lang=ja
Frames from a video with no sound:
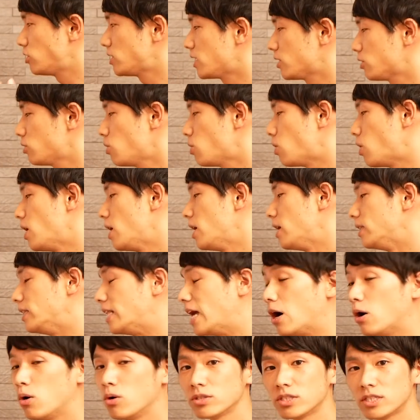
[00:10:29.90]
だと
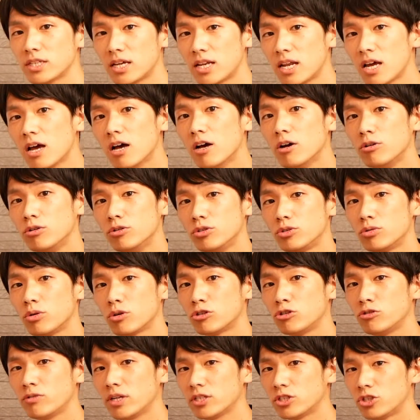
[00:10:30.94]
なおさら不
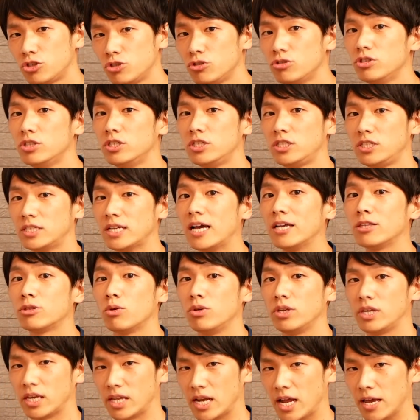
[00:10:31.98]
足は注意しないと
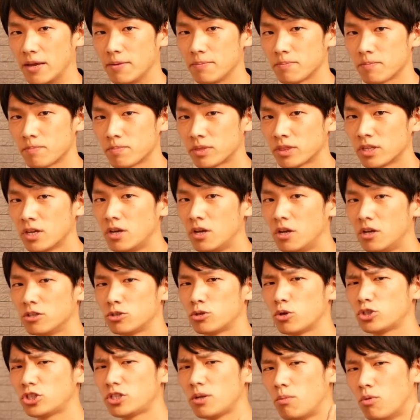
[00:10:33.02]
いけない
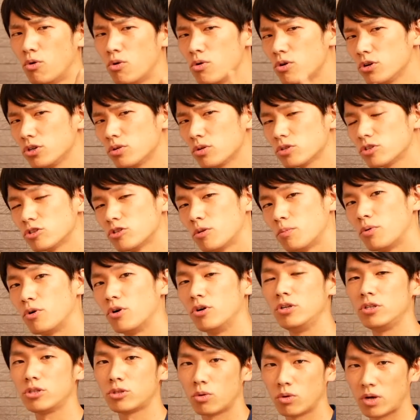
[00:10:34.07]
そしてもう一つの
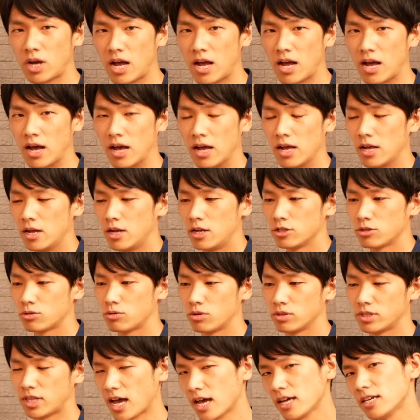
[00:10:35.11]
ポイントがそ
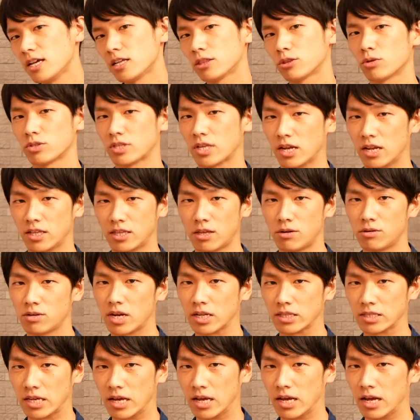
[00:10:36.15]
のダイエットされてる
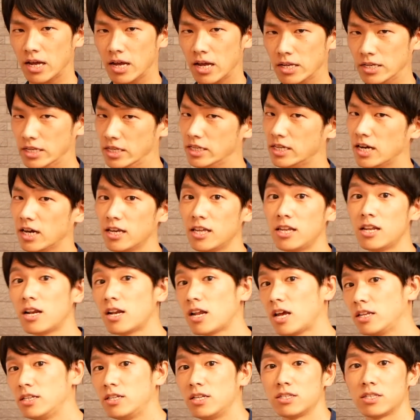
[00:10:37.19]
方に限ら
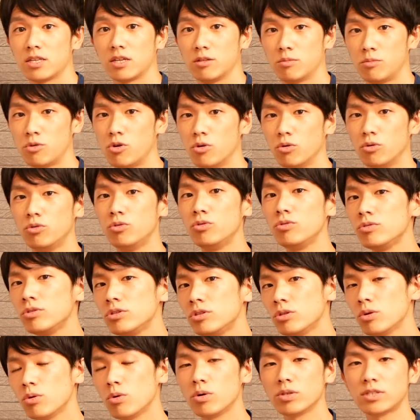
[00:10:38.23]
ないんですけども
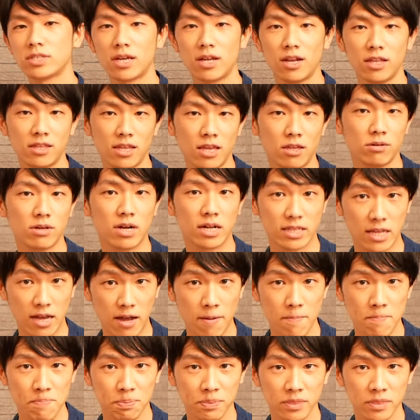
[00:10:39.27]
運動されている方